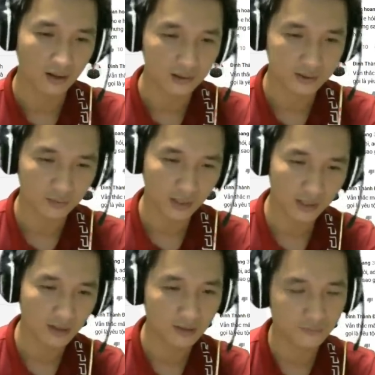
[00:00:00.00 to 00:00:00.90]
Trong
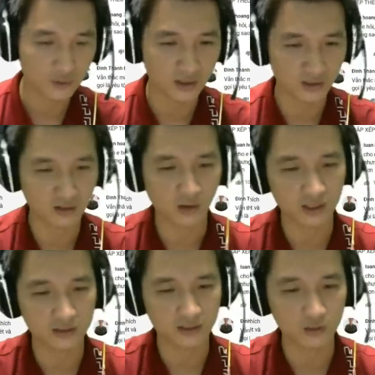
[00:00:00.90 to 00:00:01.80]
đây chuyện nó nói
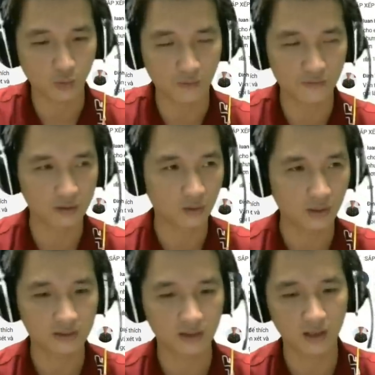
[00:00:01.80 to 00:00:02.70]
là giới chủ của phương thốn
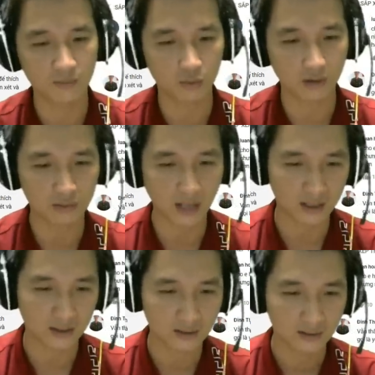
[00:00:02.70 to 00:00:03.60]
linh giới là Mục Đông
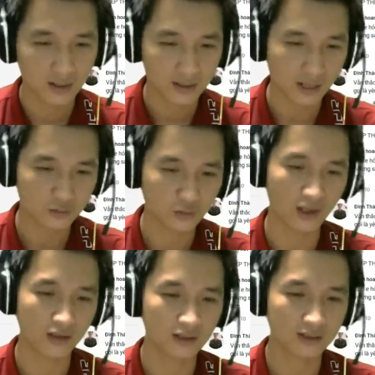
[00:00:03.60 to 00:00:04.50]
Thăng, đạo chuẩn
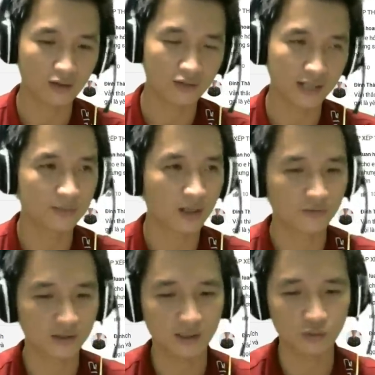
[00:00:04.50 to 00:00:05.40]
là người tạo ra nhưng mà
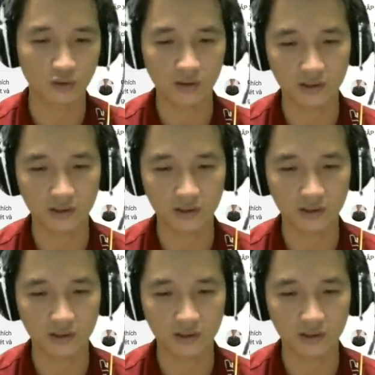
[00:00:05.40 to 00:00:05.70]
không phải giới chủ đó.